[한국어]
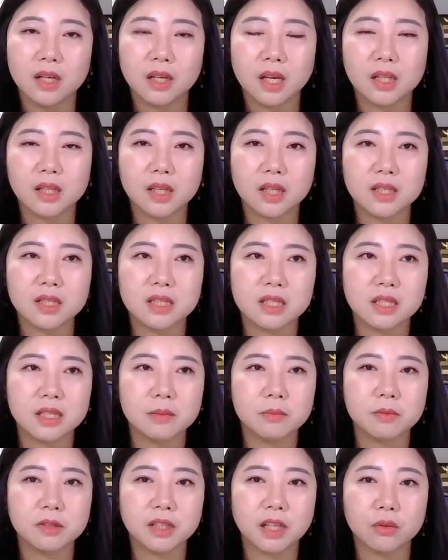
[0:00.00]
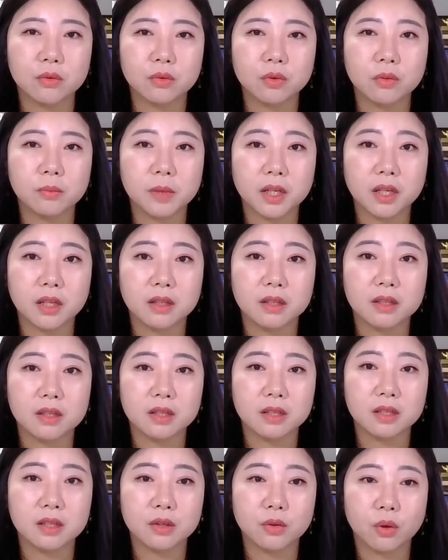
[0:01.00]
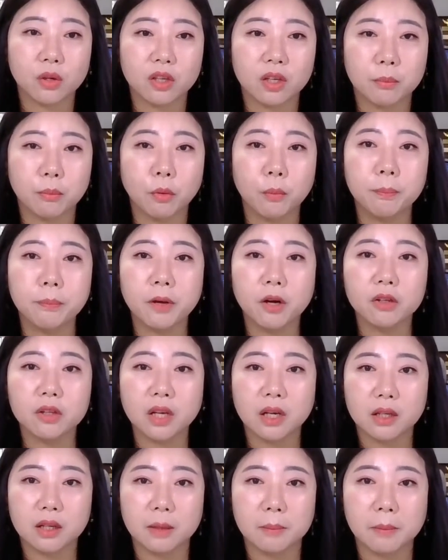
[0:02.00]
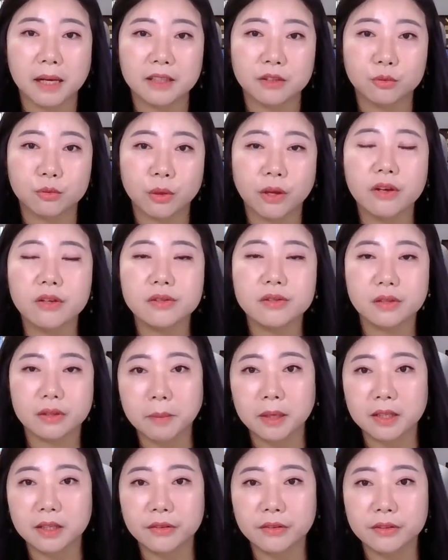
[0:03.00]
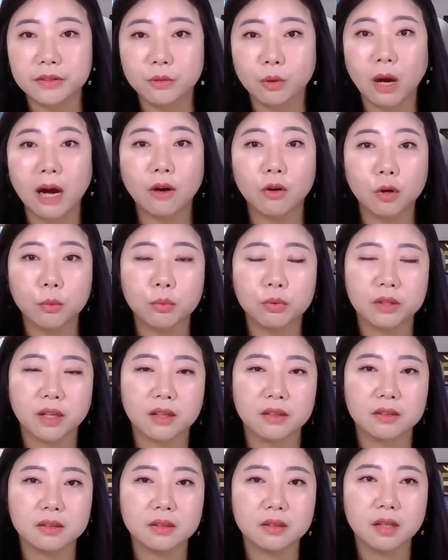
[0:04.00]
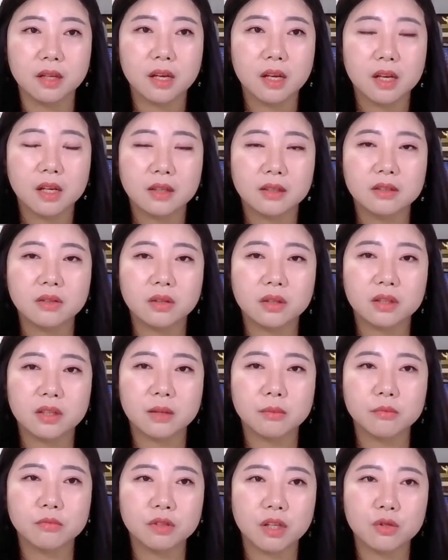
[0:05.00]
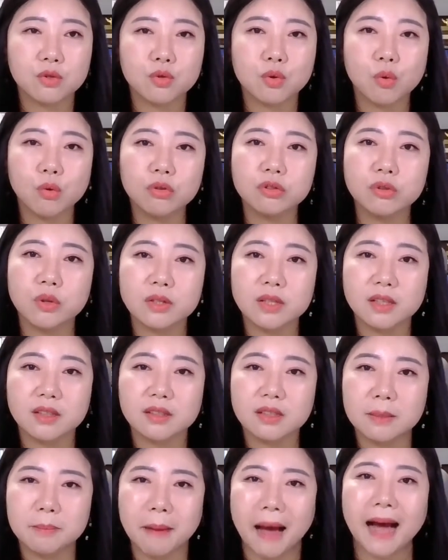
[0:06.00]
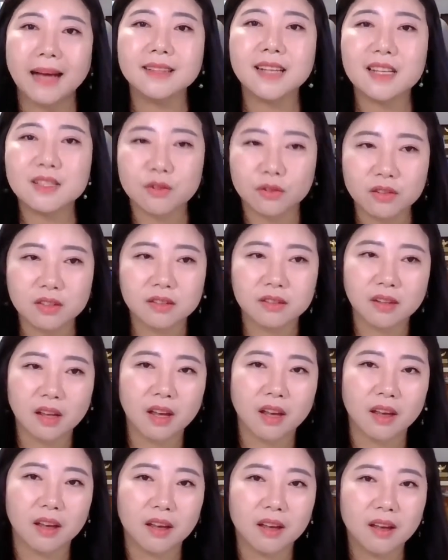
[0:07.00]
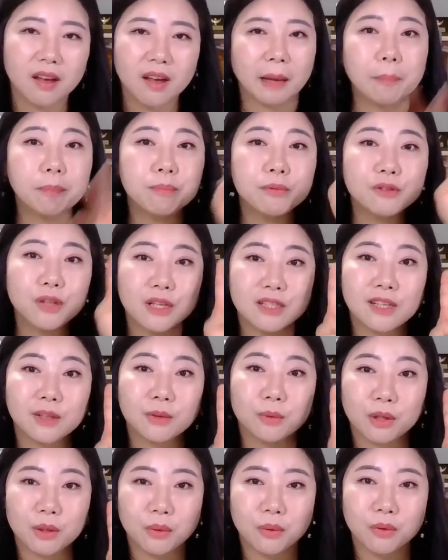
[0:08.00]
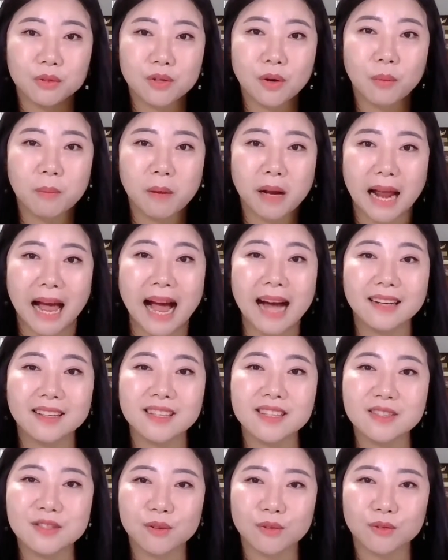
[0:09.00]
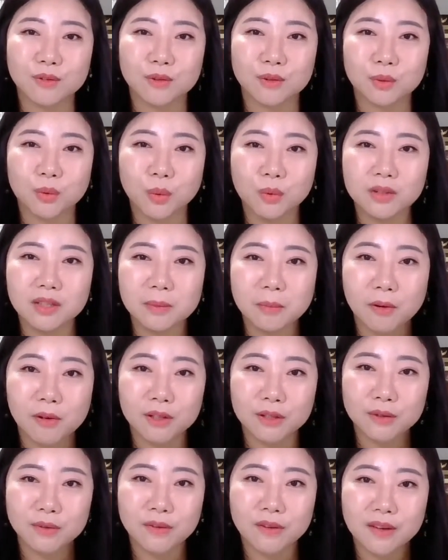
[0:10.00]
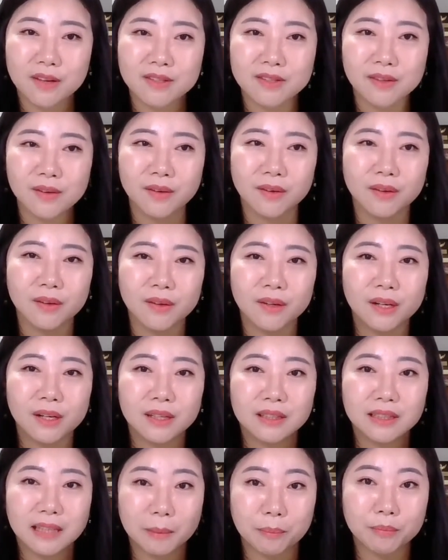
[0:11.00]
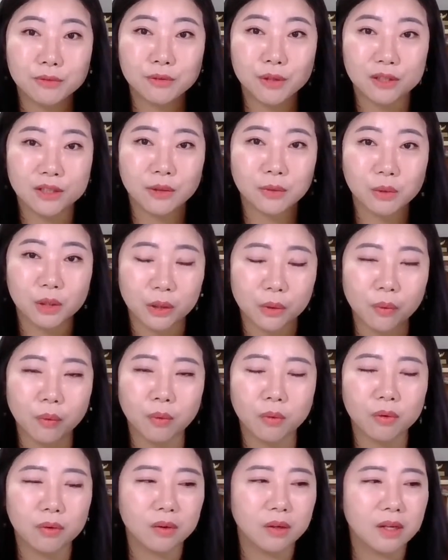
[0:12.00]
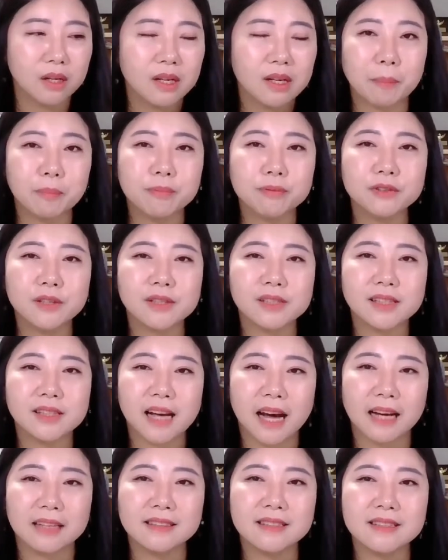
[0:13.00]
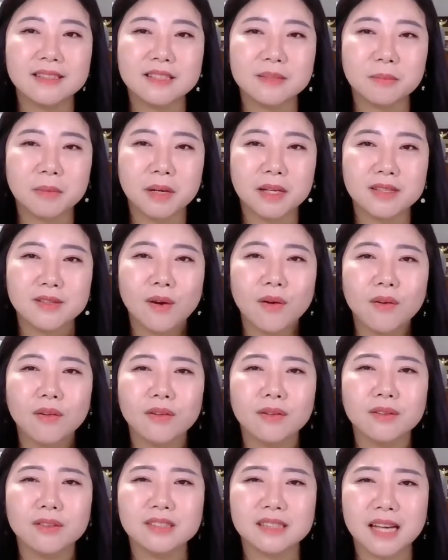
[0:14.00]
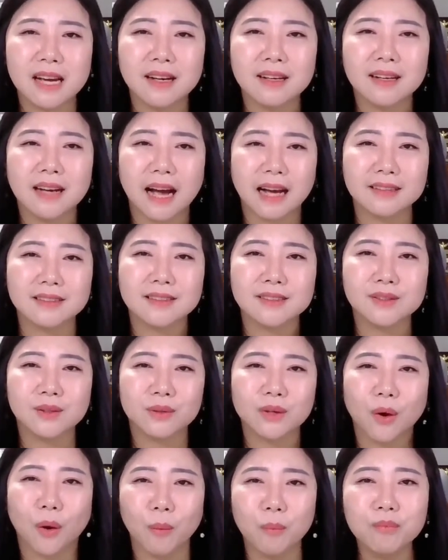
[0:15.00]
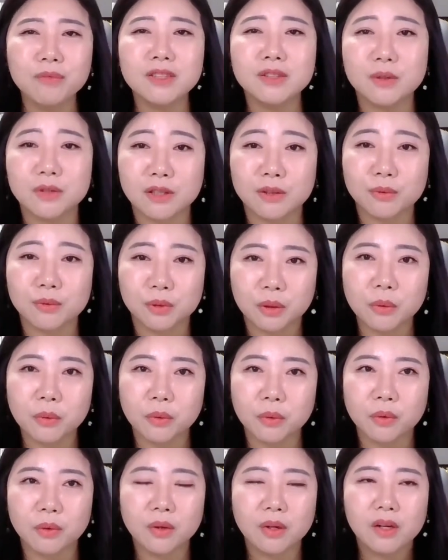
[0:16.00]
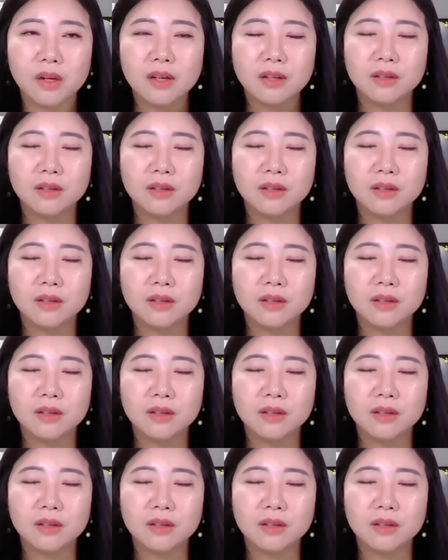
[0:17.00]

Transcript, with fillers: 게다가 지금은 네트워크 마케팅이 되게 보편화가 많이 되었단 말이 에요 과거보다는 그렇기 때문에 좋은 회사들이 많아졌는데 어, 나쁜 회사도 있고 정말 악의적으로 돈을 벌기 위해서 나쁜 회사도 있고 나쁜 회사는 아니지만 성장 가능성이 없는 회사도 있고